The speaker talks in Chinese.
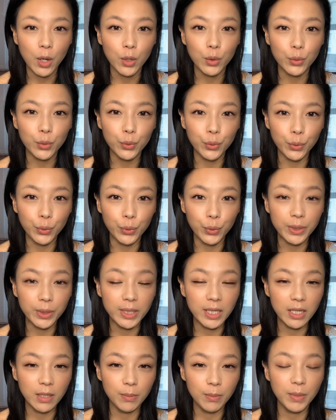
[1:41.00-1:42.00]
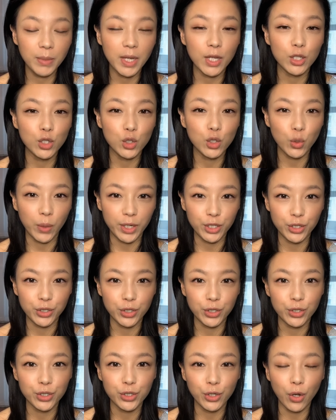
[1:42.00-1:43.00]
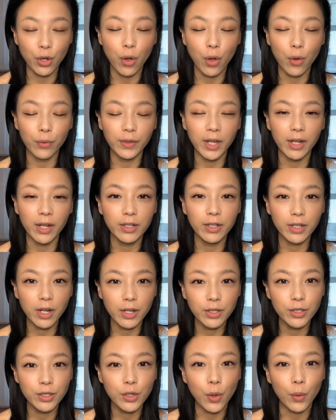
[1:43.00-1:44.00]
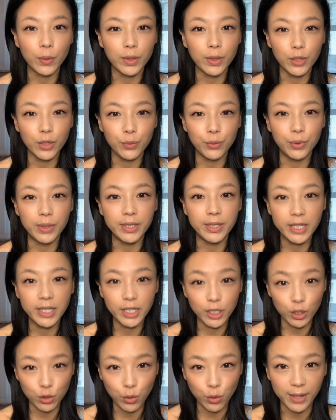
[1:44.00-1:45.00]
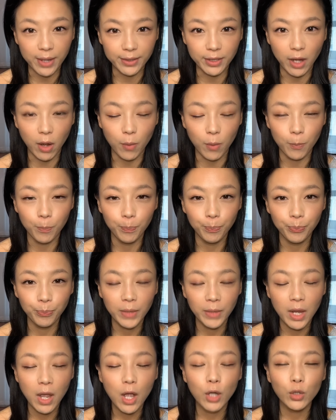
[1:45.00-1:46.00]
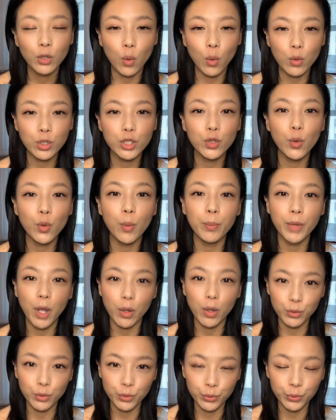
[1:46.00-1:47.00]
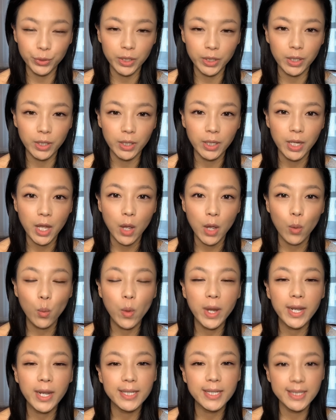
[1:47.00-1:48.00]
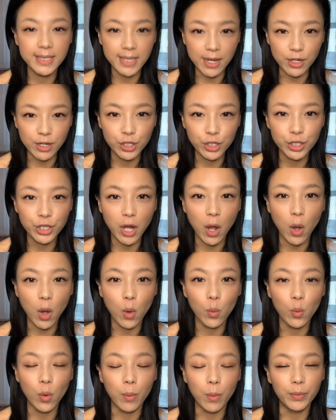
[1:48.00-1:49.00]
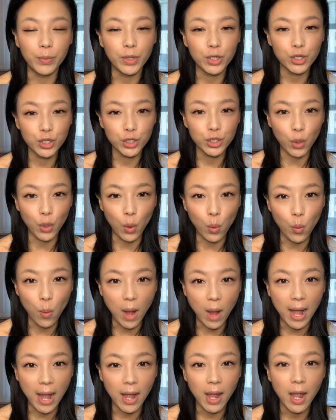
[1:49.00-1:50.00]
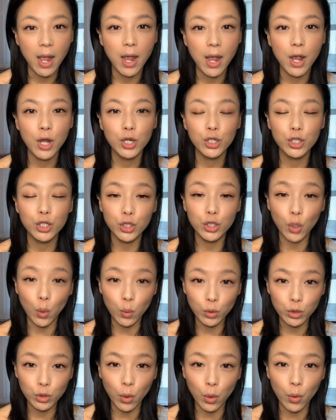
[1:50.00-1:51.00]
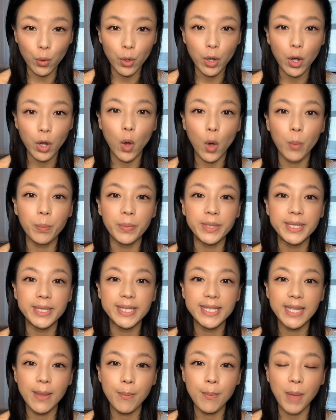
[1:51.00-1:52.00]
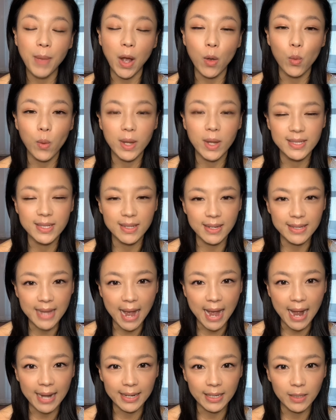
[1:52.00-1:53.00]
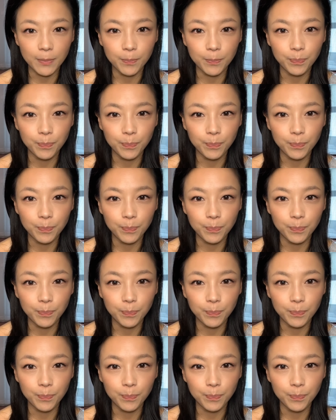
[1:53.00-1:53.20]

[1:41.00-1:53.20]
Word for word: 与地面垂直的时候呢，更有利于力的传导。同时我们要注意，为了减少我们的手腕、手肘和我们肩膀关节的压力，